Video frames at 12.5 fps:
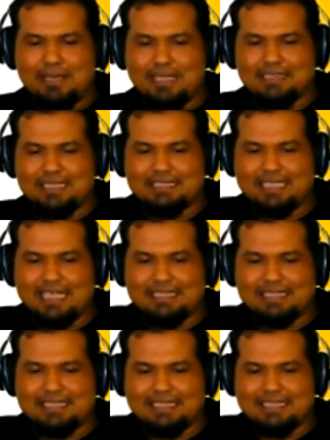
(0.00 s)
batas
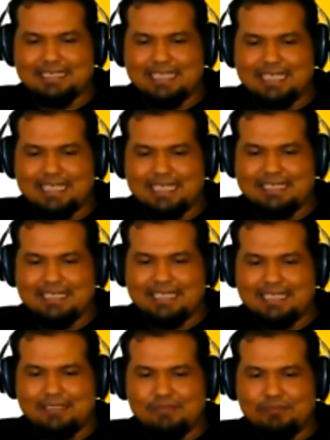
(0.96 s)
atasnya
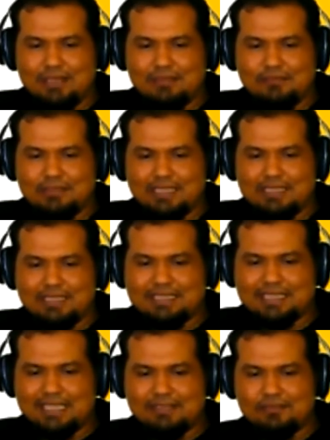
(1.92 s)
adalah 2 kurang
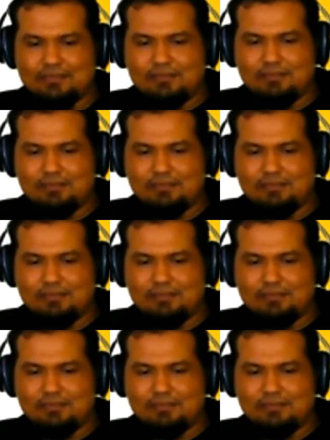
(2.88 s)
Y1,